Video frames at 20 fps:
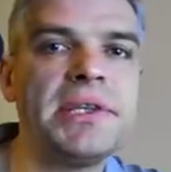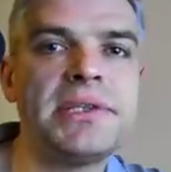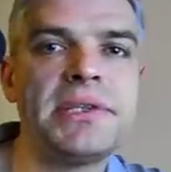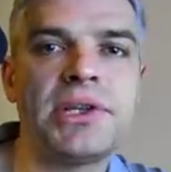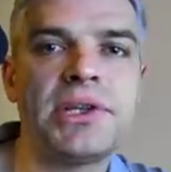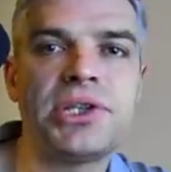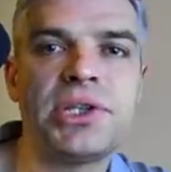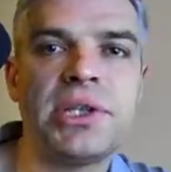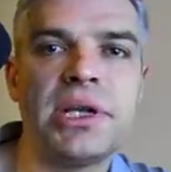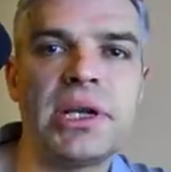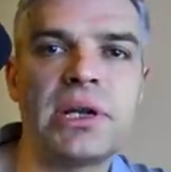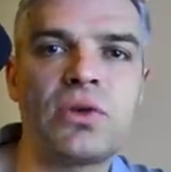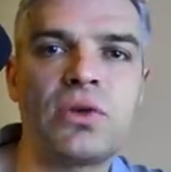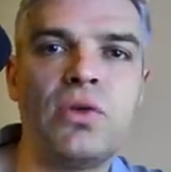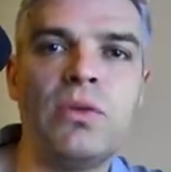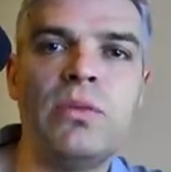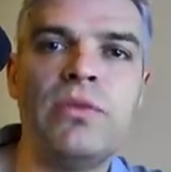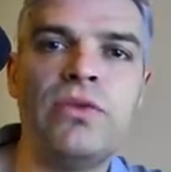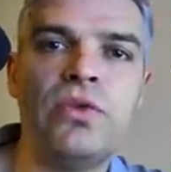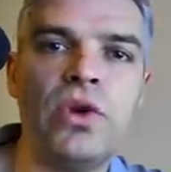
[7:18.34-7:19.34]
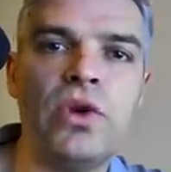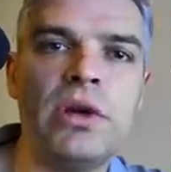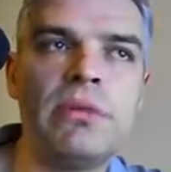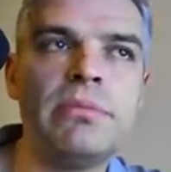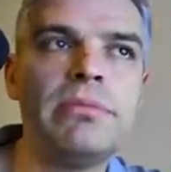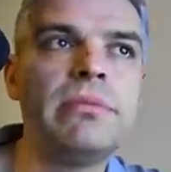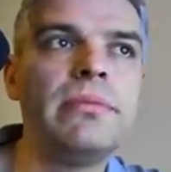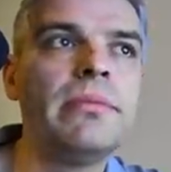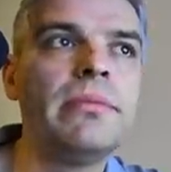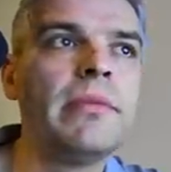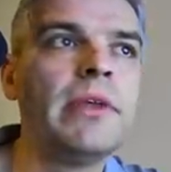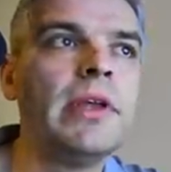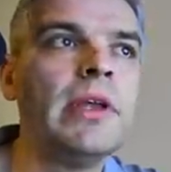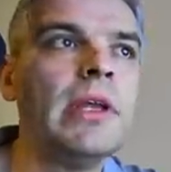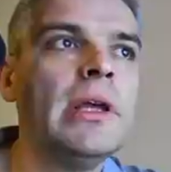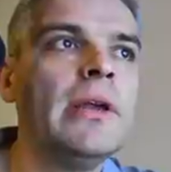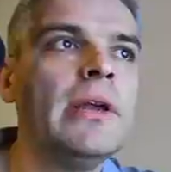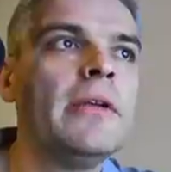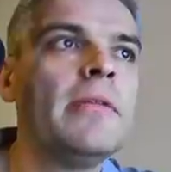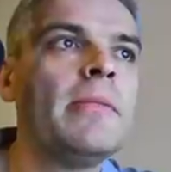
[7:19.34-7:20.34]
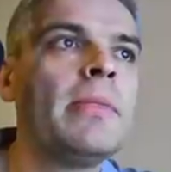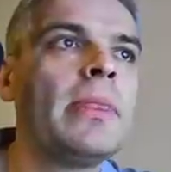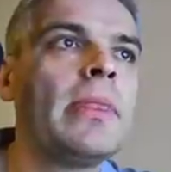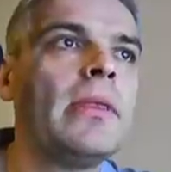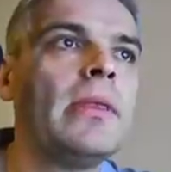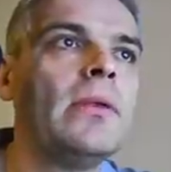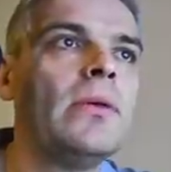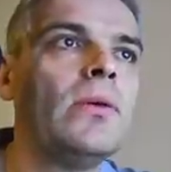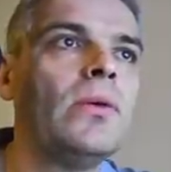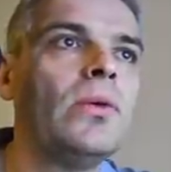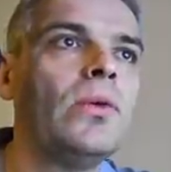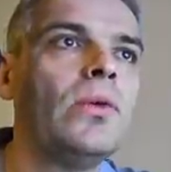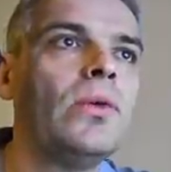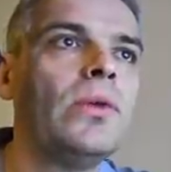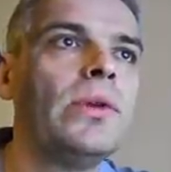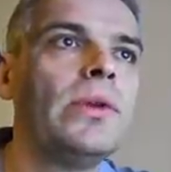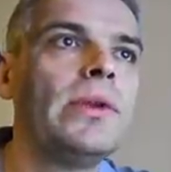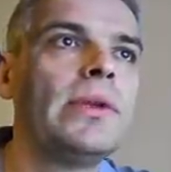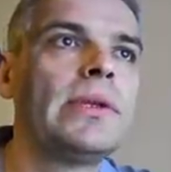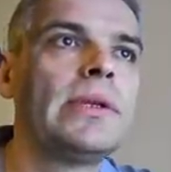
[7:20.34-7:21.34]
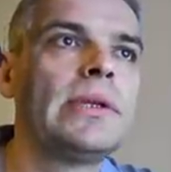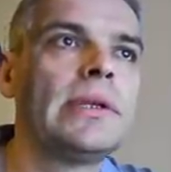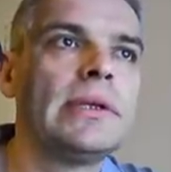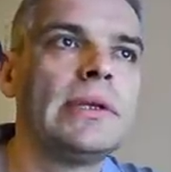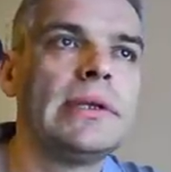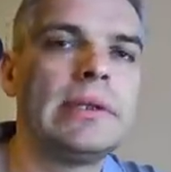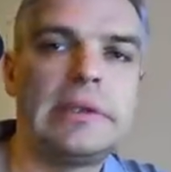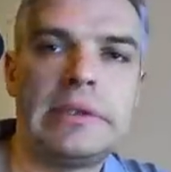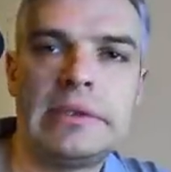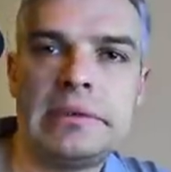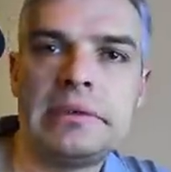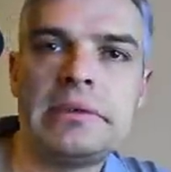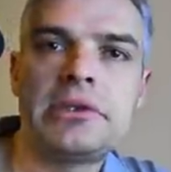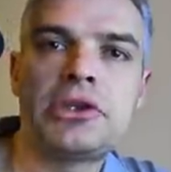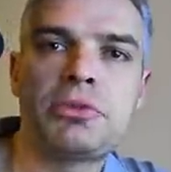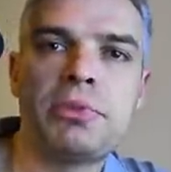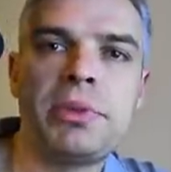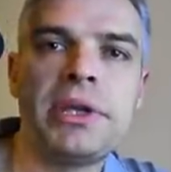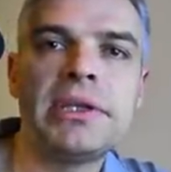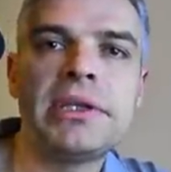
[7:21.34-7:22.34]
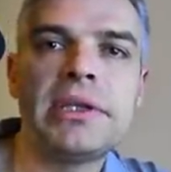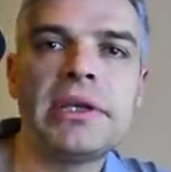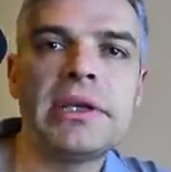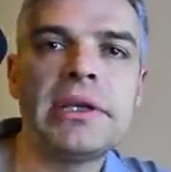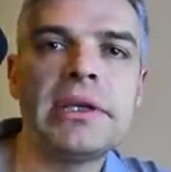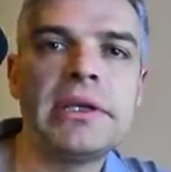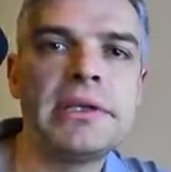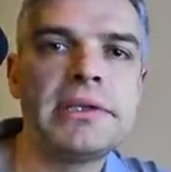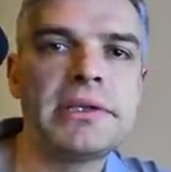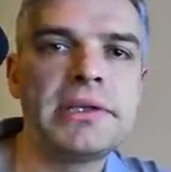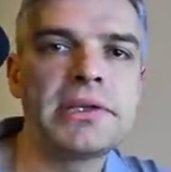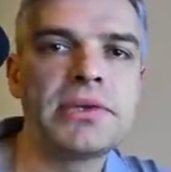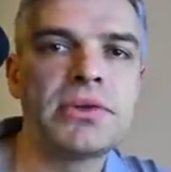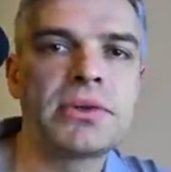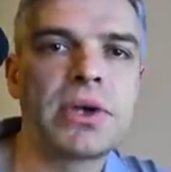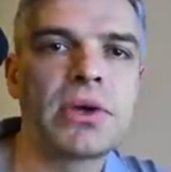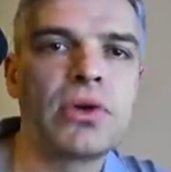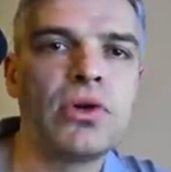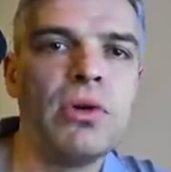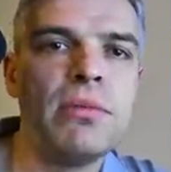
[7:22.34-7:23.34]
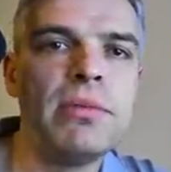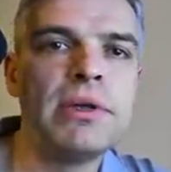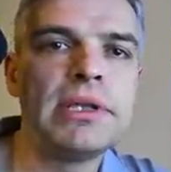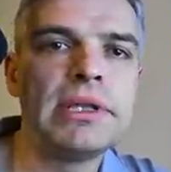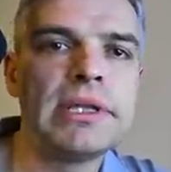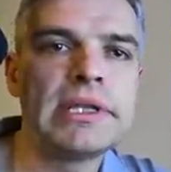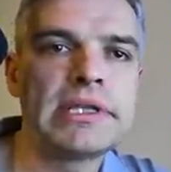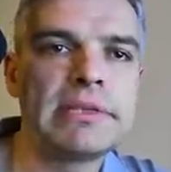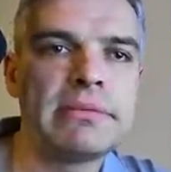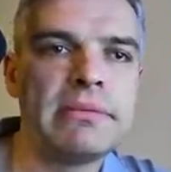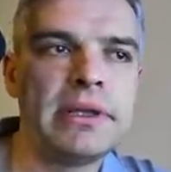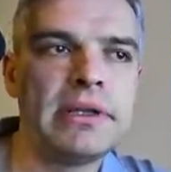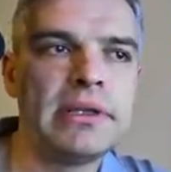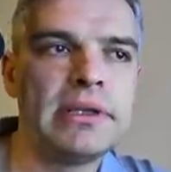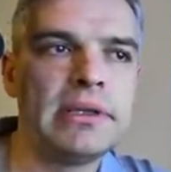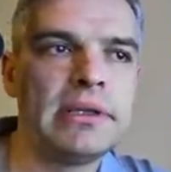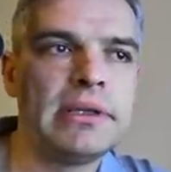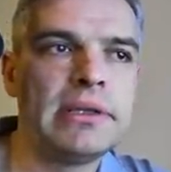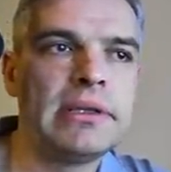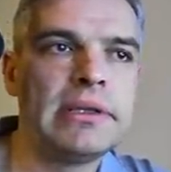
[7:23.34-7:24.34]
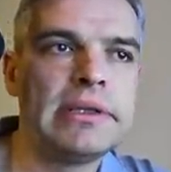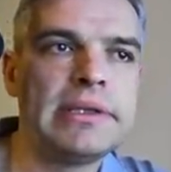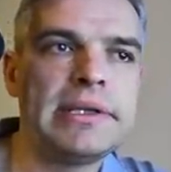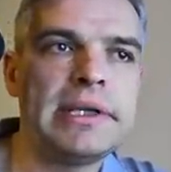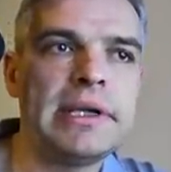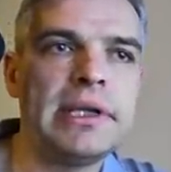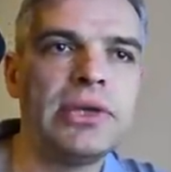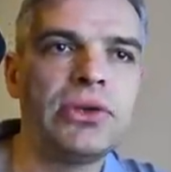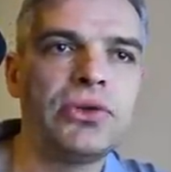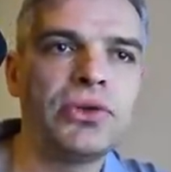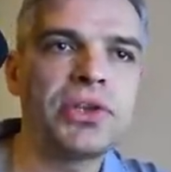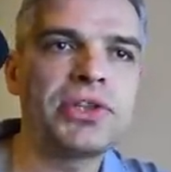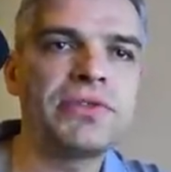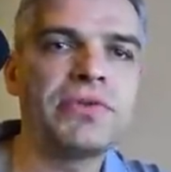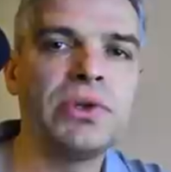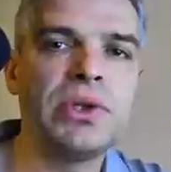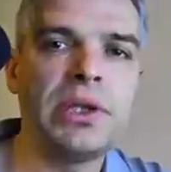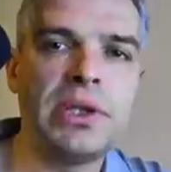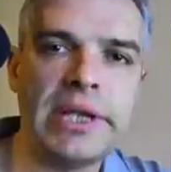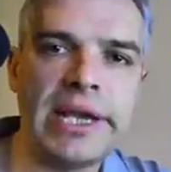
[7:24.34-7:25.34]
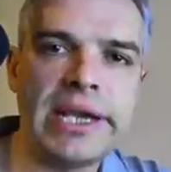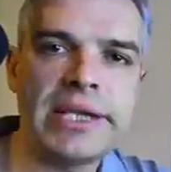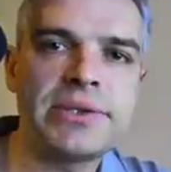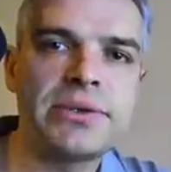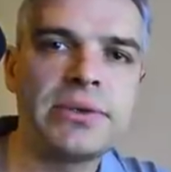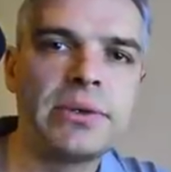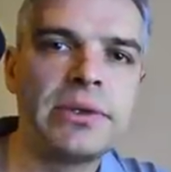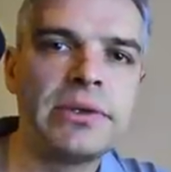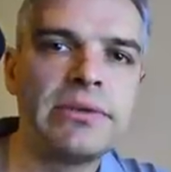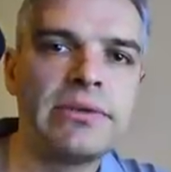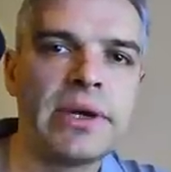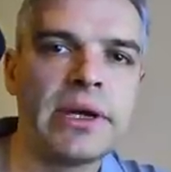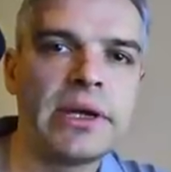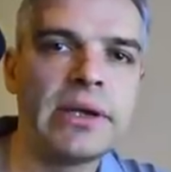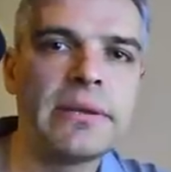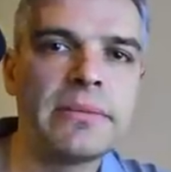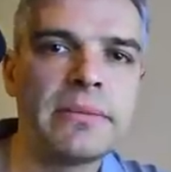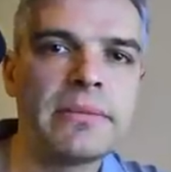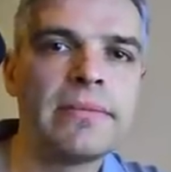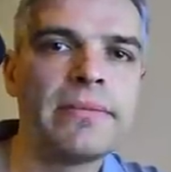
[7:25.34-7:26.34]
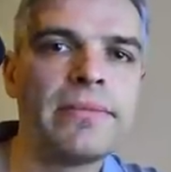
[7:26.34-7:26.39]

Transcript: sehr stark umworben. Und äh, später ist es so gekommen, dass man sehr enttäuscht von den Leistungen war.